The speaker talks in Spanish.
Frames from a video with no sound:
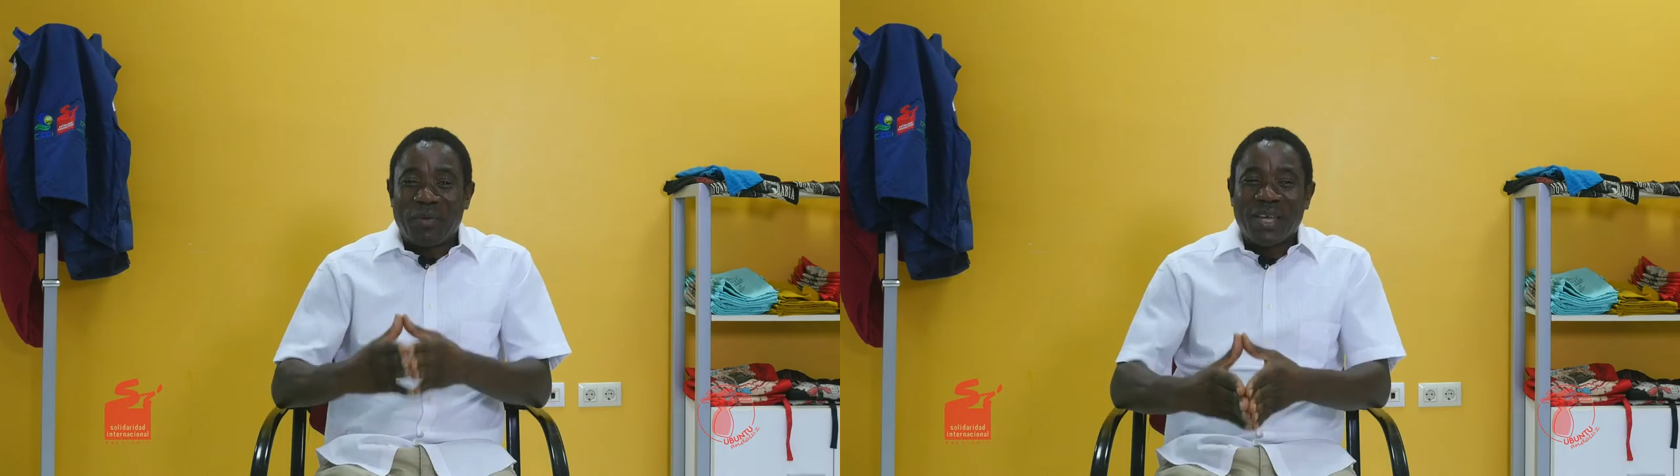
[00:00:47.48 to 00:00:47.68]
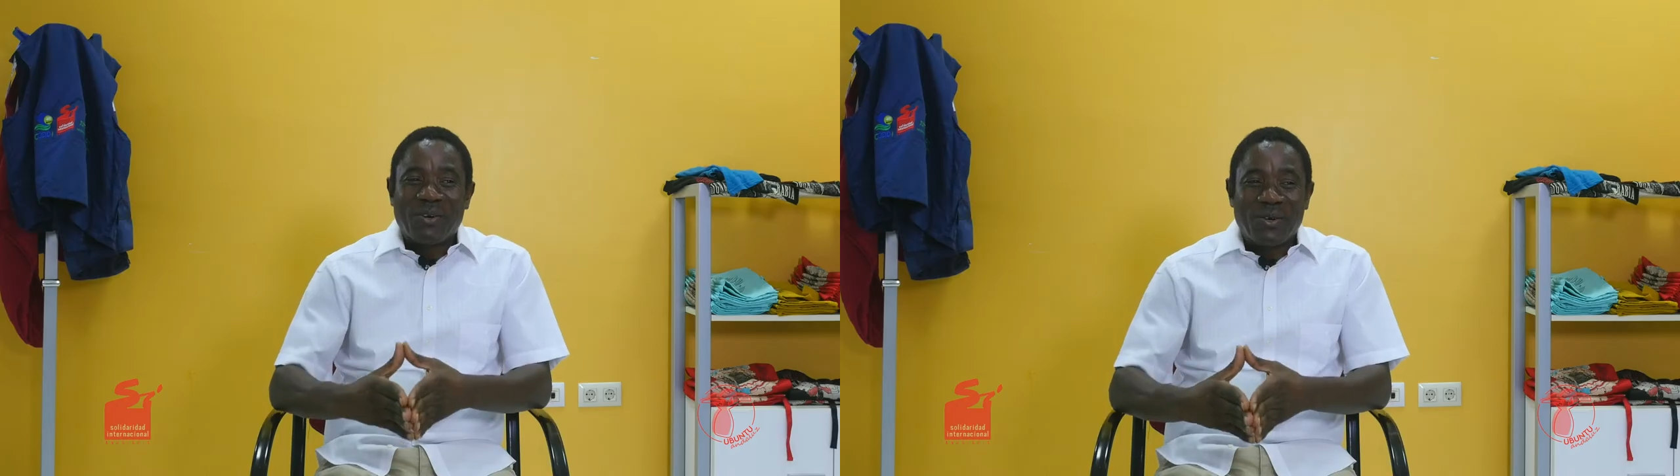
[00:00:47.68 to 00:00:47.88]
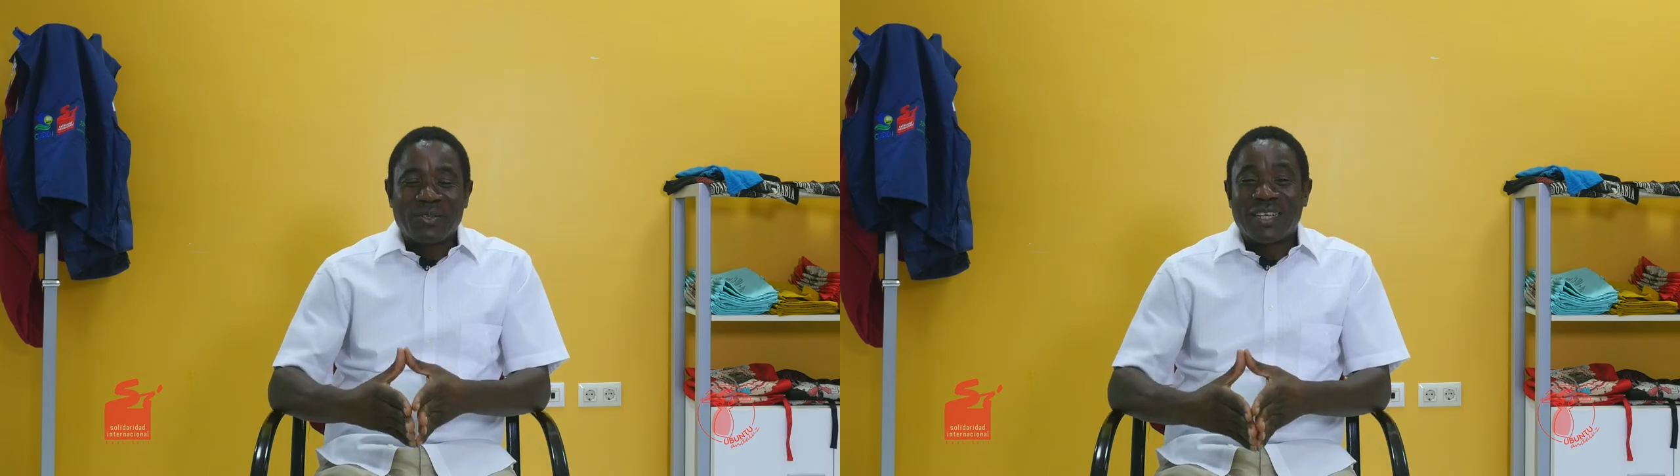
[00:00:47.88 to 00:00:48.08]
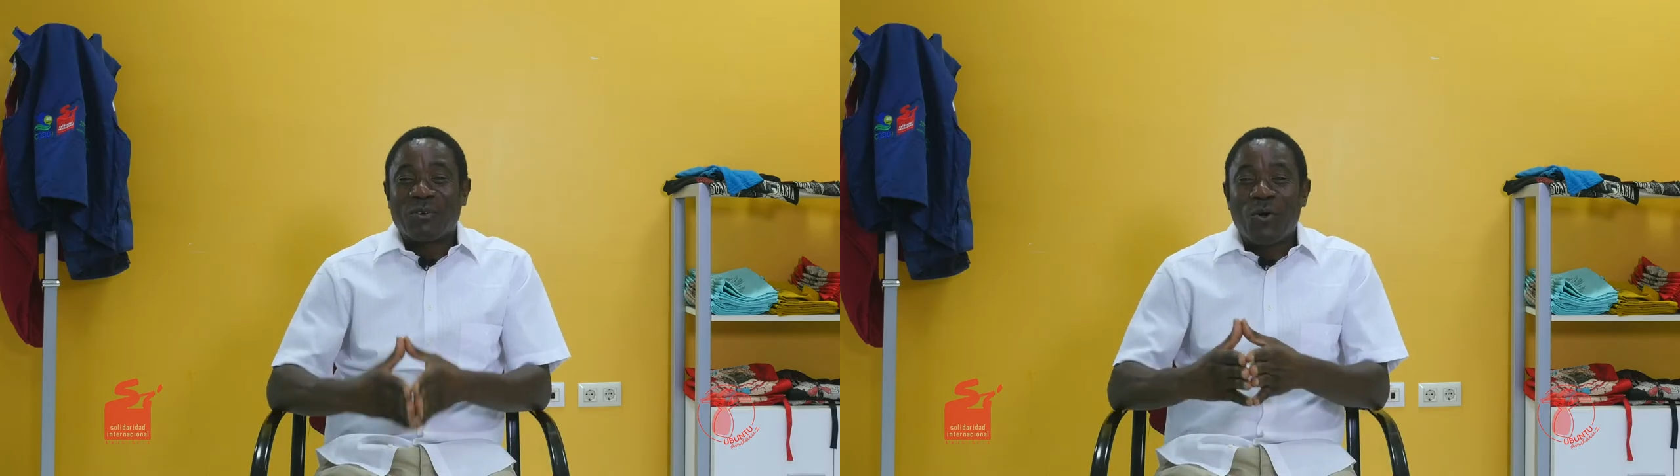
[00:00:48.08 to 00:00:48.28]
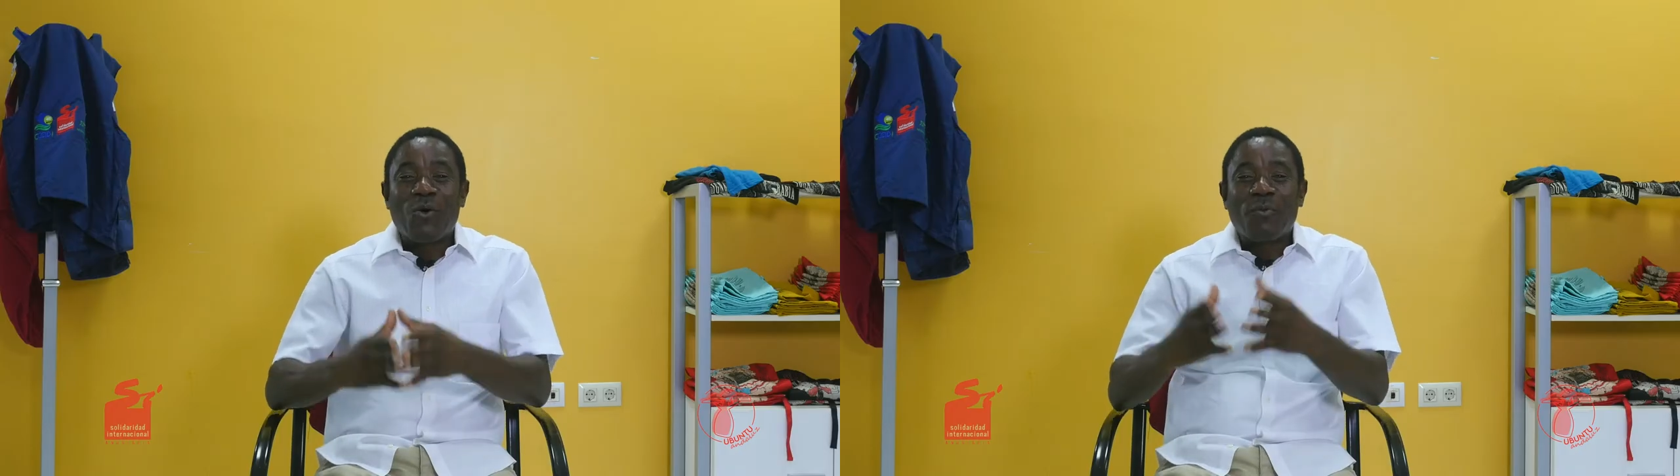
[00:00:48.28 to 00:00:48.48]
Vengo
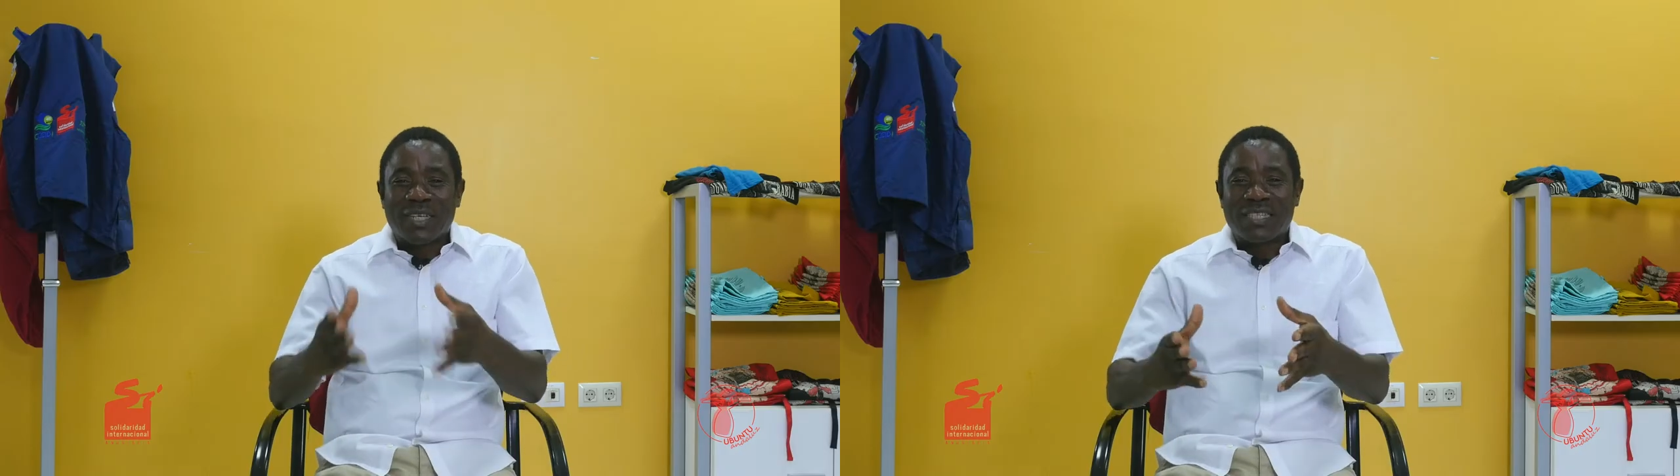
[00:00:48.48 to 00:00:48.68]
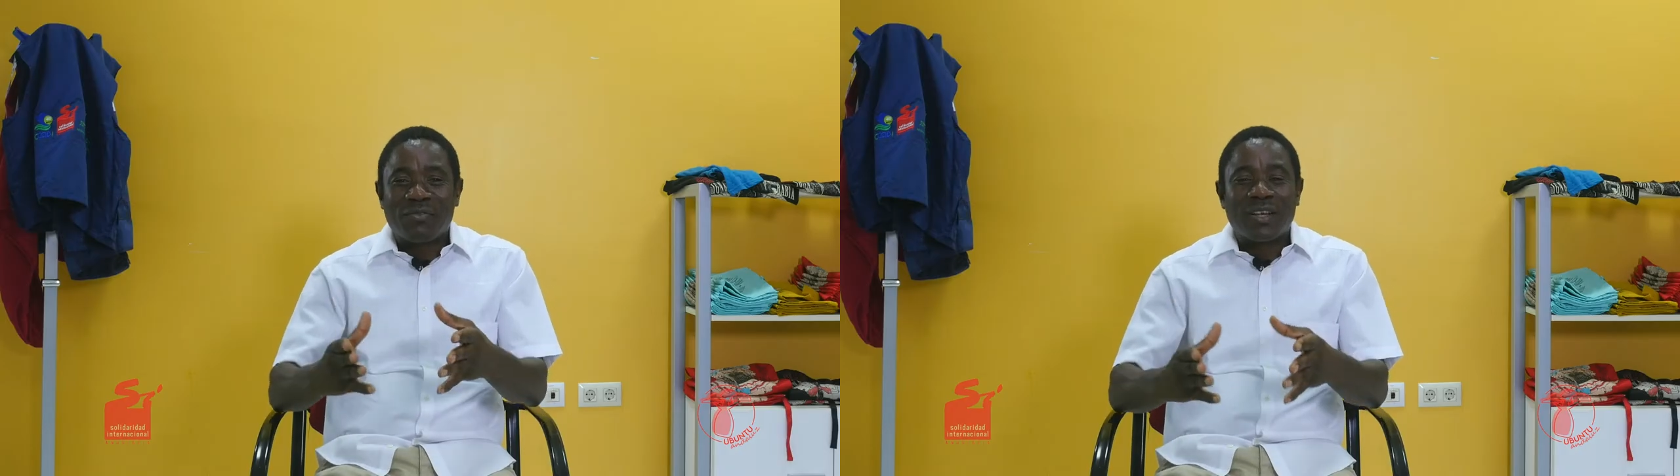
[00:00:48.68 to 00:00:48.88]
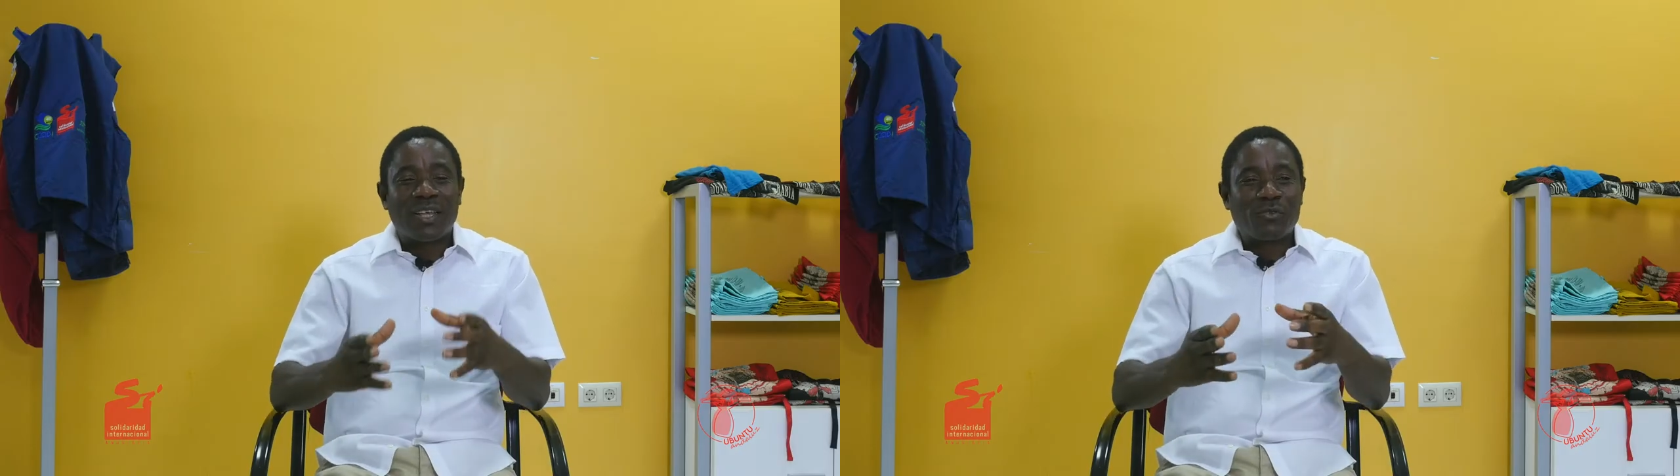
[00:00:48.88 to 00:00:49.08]
del Congo Brazzaville,